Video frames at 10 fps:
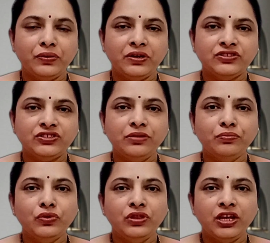గురించి
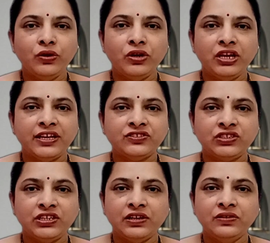ముందే కొన్ని
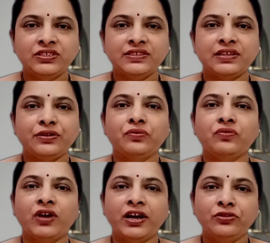హెచ్చరికలు చేశారు
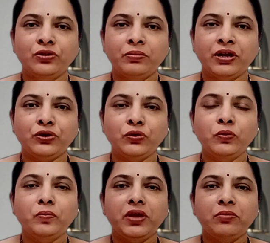వాటితో పాటు
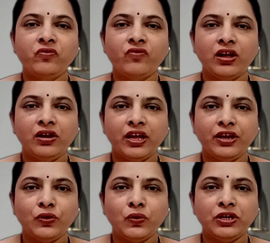మేము ఫాలో
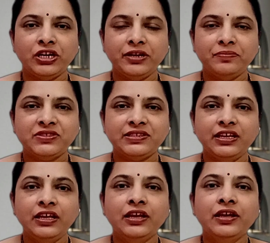అయిన కొన్ని టిప్స్ని
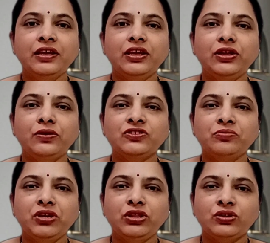ఈరోజు
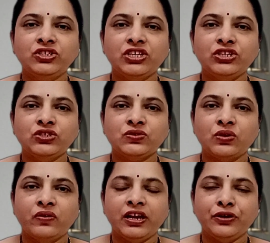మీతో షేర్
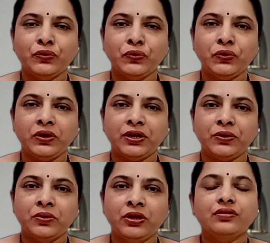చేసుకోవాలనుకుంటున్నాను
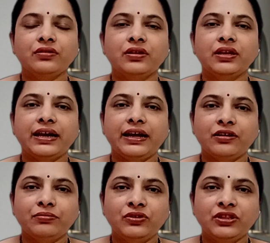
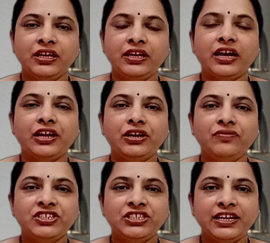కాకపోతే అన్ని
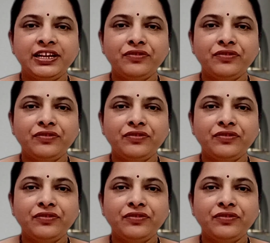విషయాల్ని